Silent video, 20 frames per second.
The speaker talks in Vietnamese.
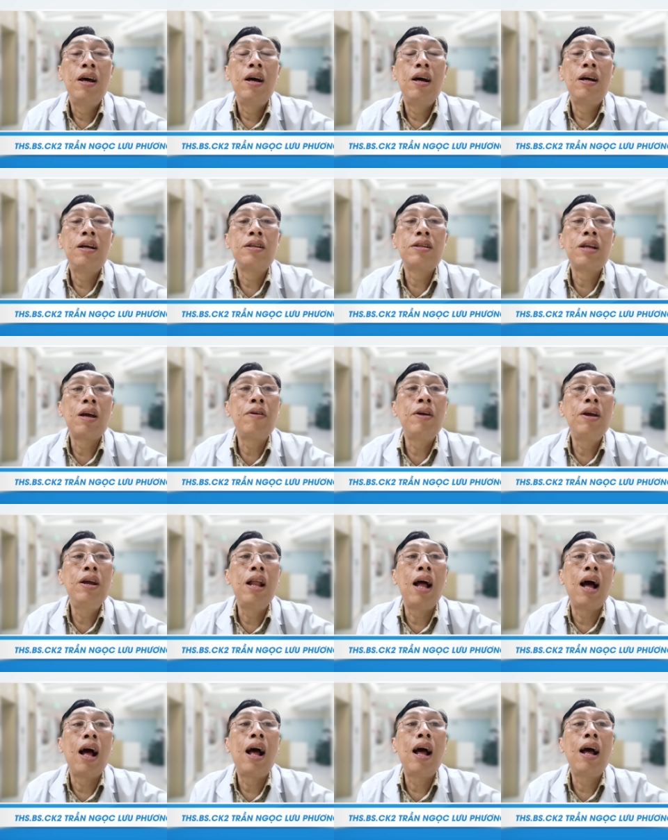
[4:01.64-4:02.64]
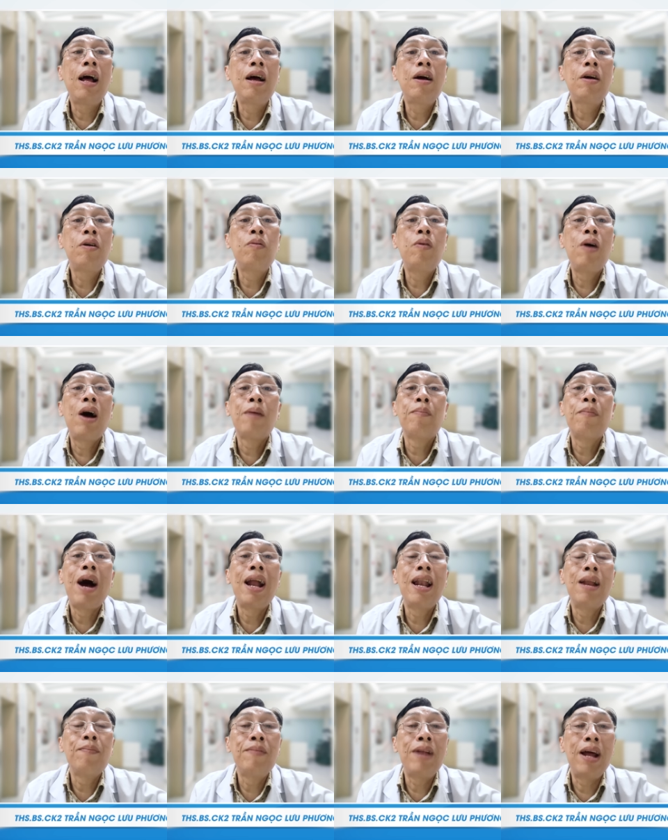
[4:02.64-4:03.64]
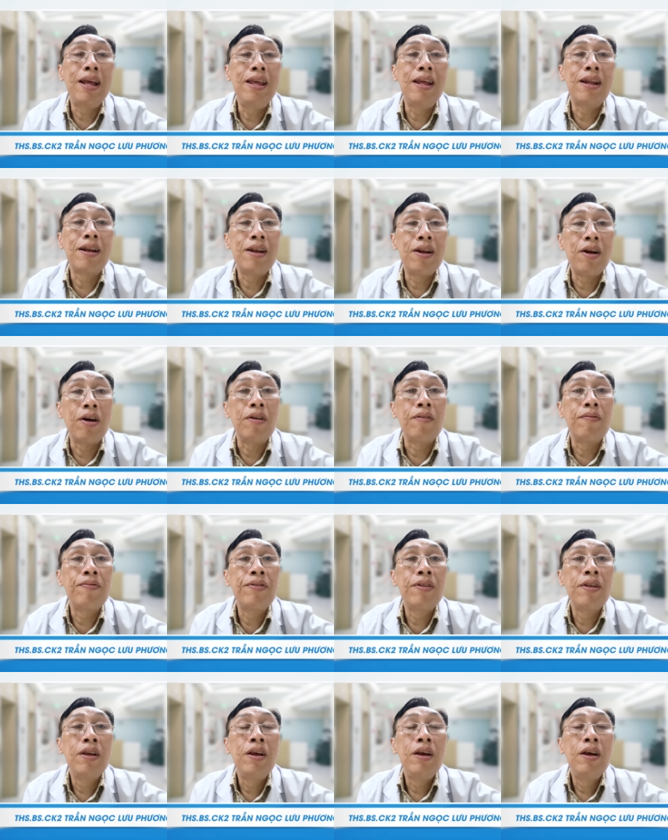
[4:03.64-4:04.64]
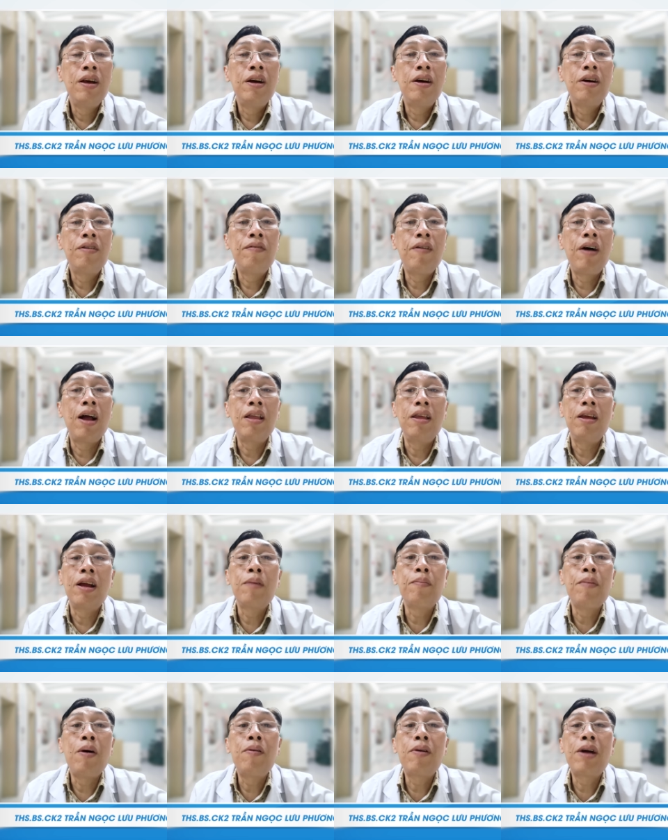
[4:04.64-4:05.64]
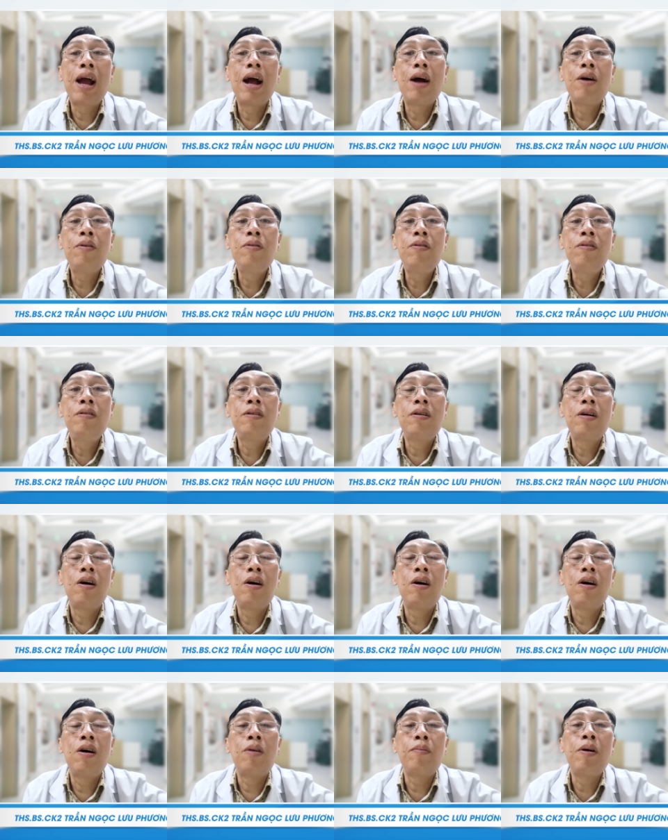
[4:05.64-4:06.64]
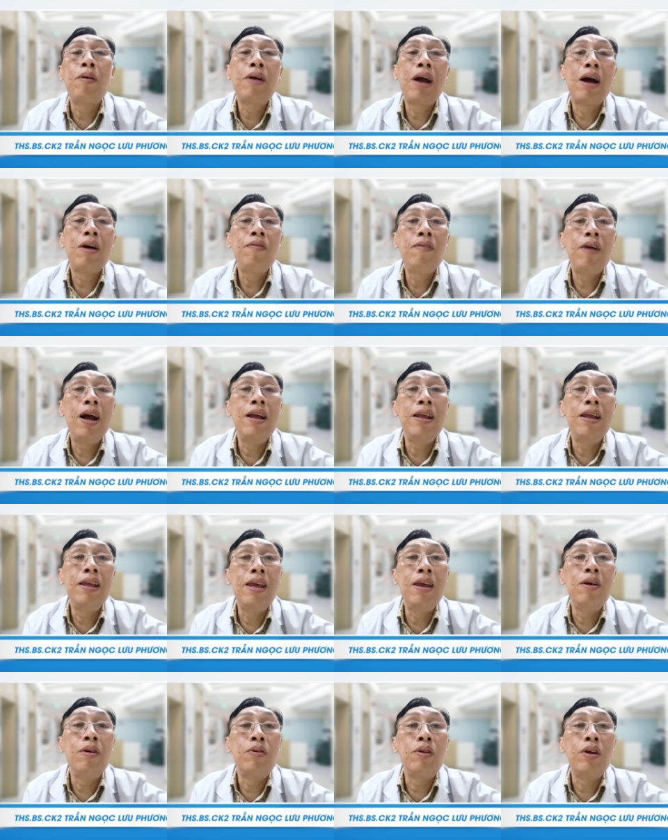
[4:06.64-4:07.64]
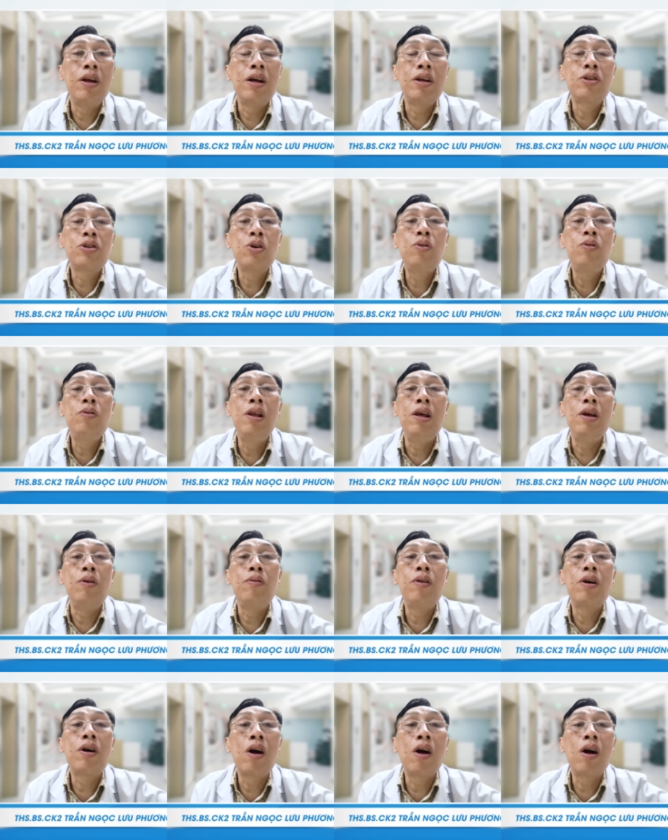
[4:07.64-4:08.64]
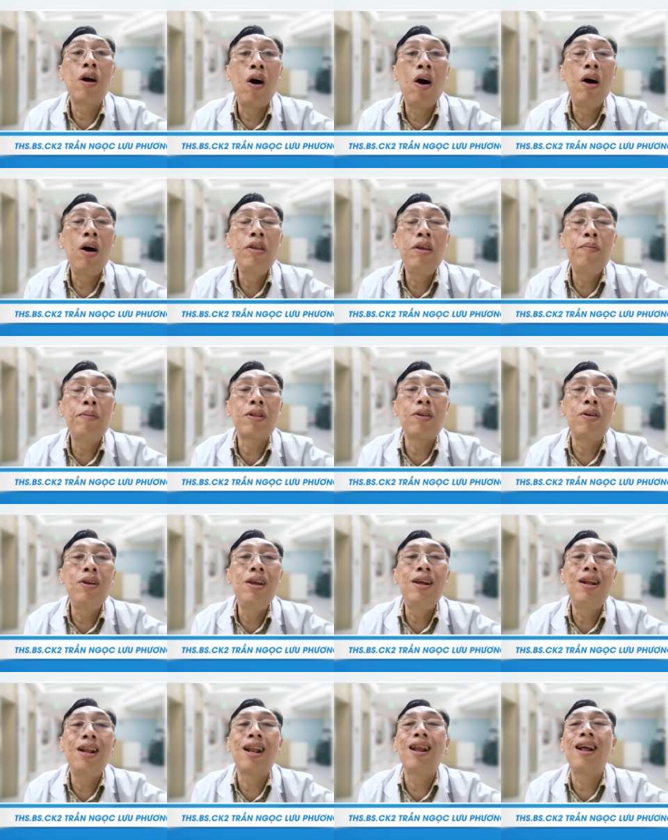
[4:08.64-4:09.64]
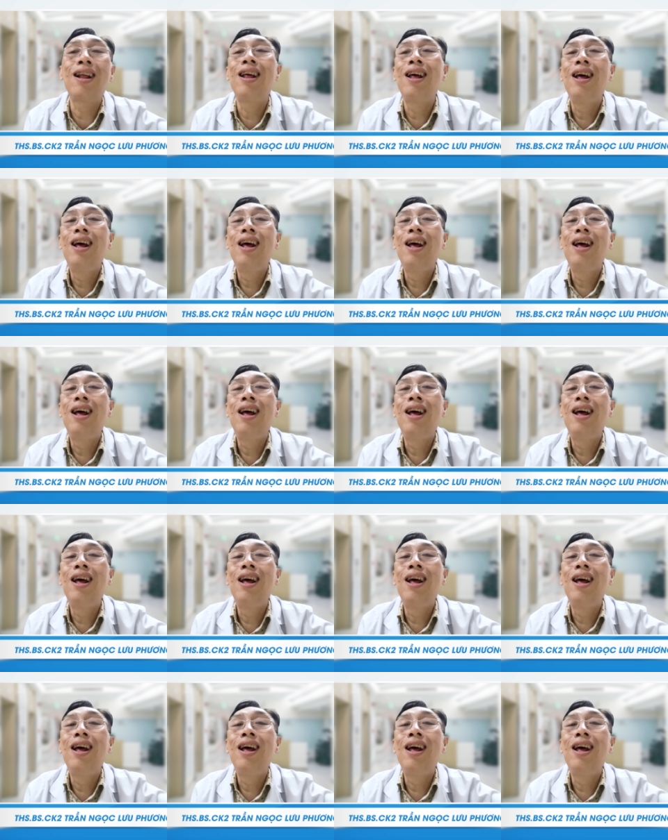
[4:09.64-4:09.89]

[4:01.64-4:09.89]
à, sau khi đã qua 3 năm đại dịch rồi và những cái báo cáo họ báo cáo về nhiều thì cái số liệu nó có nhưng mà tự nhiên là nó